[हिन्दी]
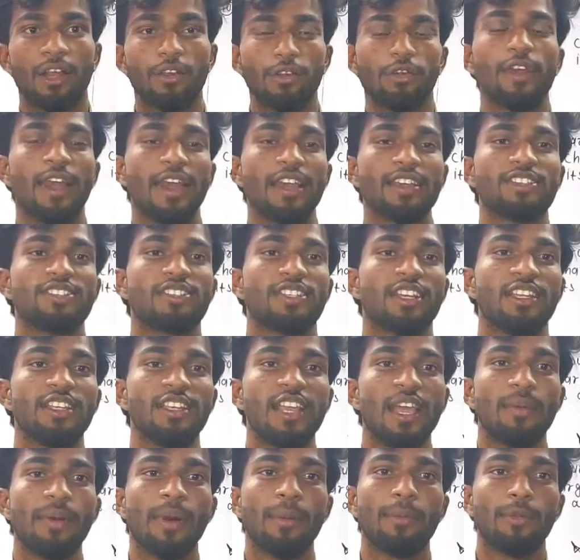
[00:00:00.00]
हेलो गैस
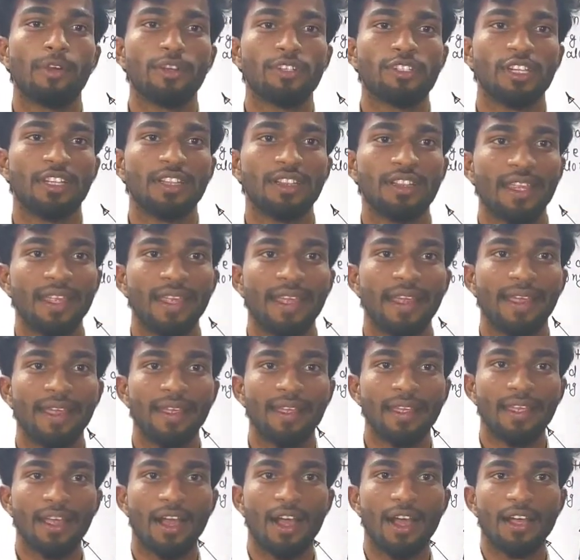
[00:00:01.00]
चलिए अब हम लोग चलते
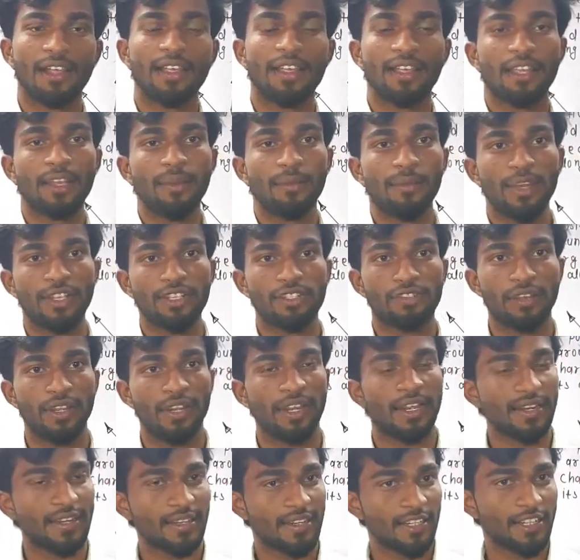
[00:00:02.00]
हैं कि आखिर में जो
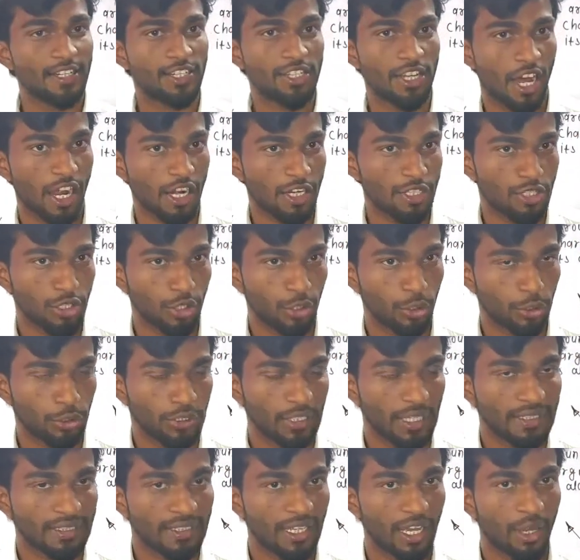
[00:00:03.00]
इलेक्ट्रिक चार्ज
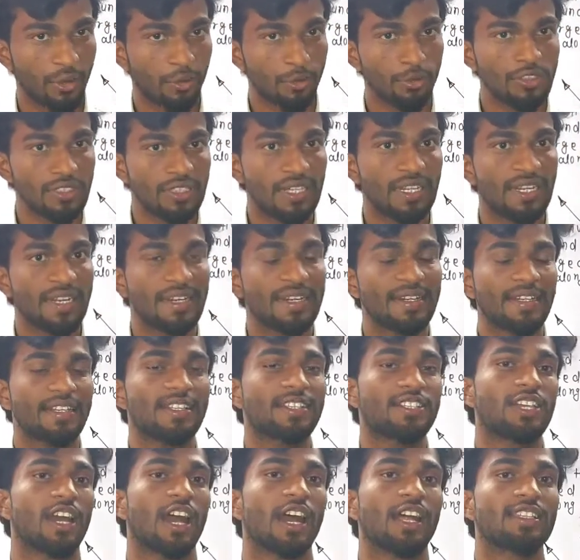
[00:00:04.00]
होता था उस
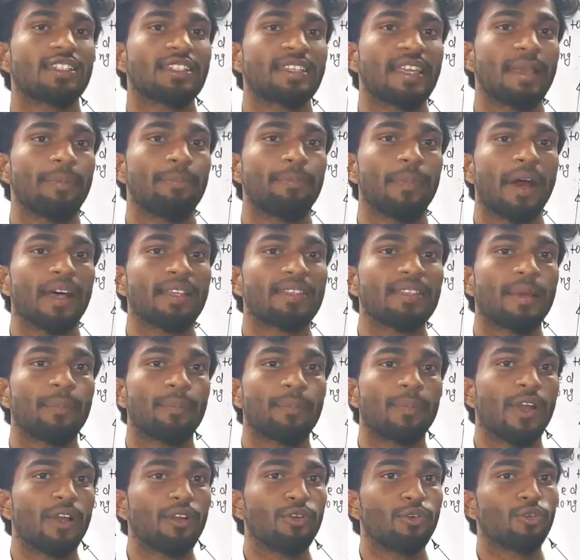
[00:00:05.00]
इलेक्ट्रिक चार्ज के पास
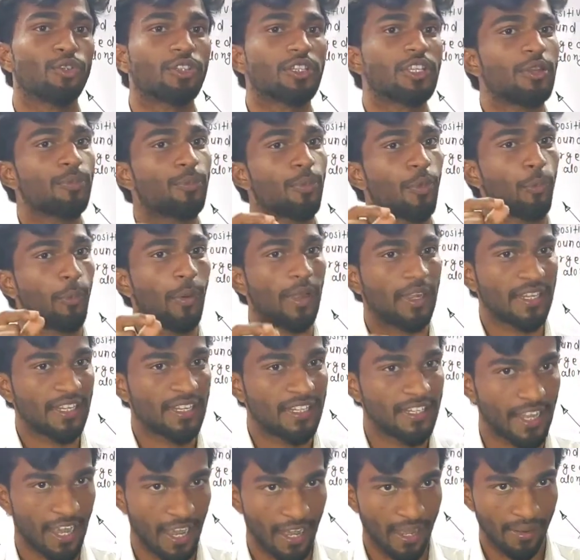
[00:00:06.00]
अपना खुद की
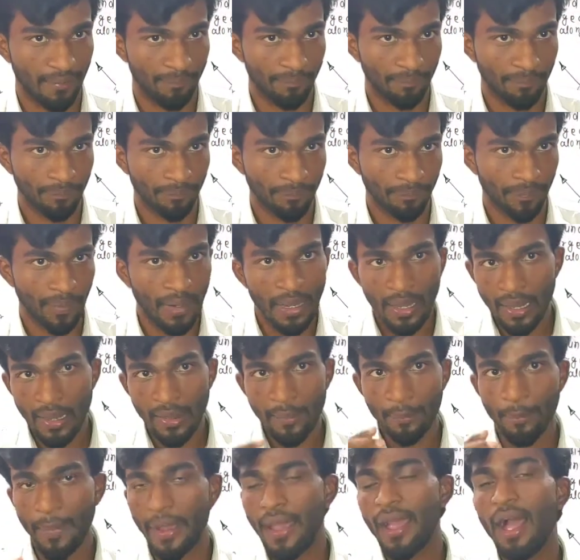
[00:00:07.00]
प्रॉपर्टी क्या
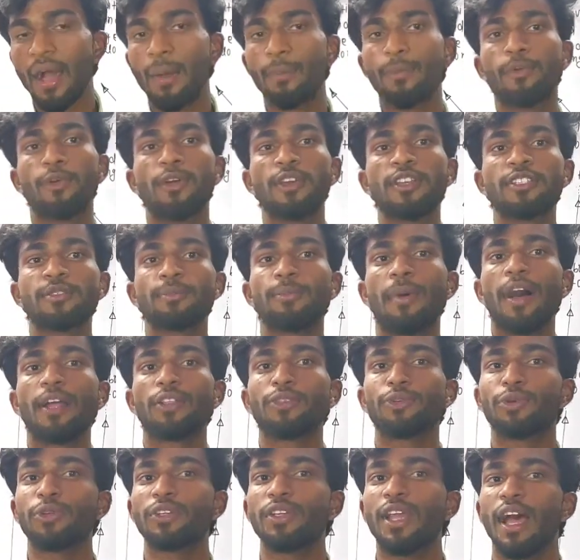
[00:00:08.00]
है मैं आपको इस
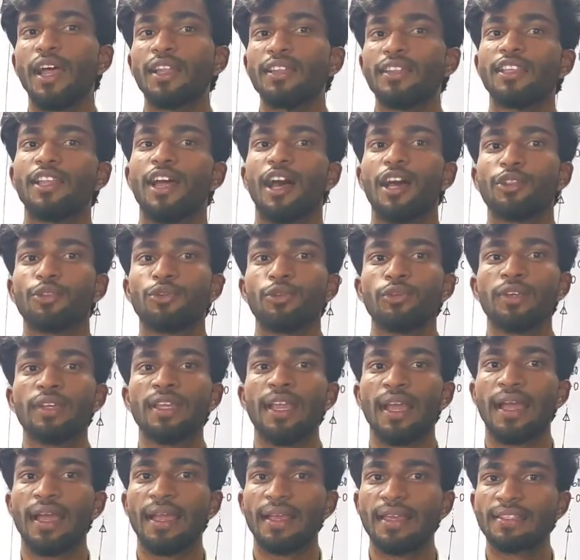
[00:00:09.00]
बात को याद दिला दूं
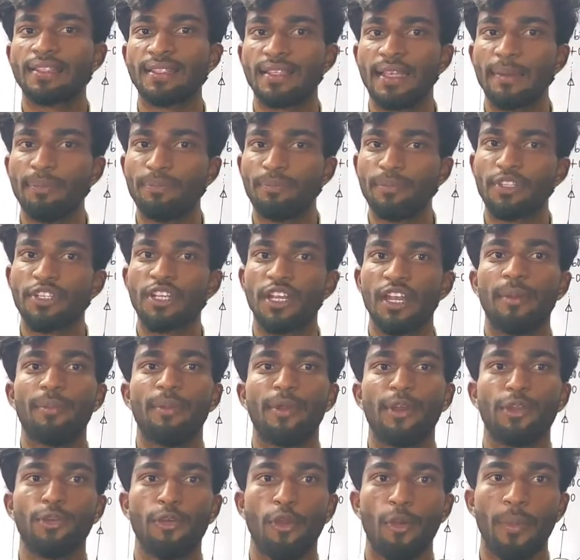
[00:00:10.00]
कि इसके पिछले
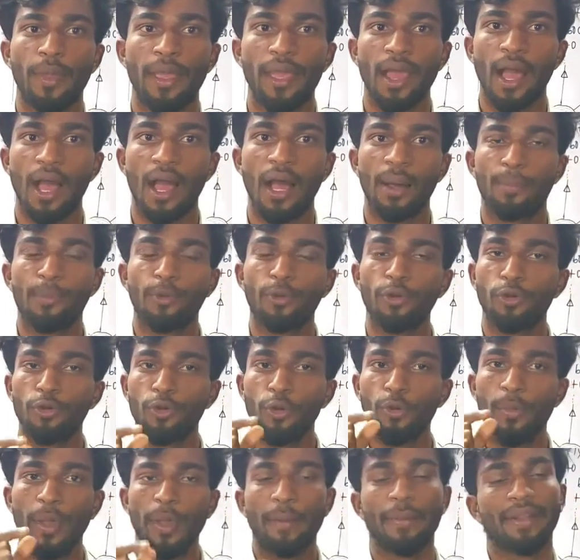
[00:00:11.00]
वीडियो में आप लोग
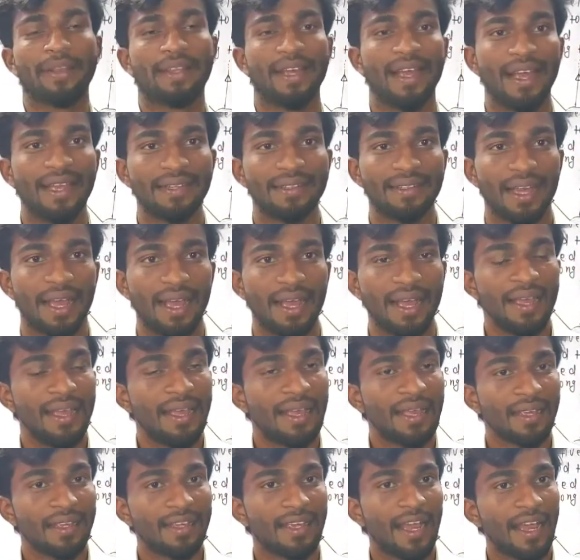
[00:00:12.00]
को मैं बताया था
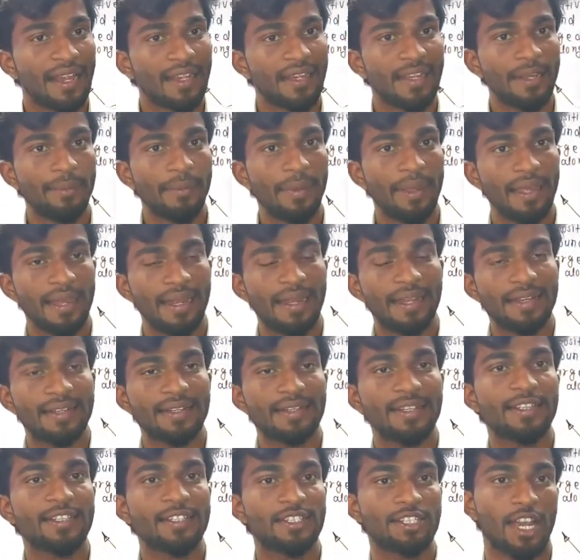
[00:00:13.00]
कि आखिर में
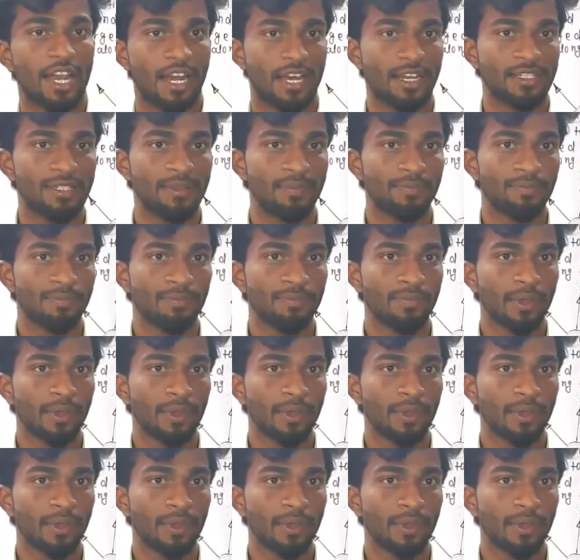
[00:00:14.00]
इलेक्ट्रिक चार्ज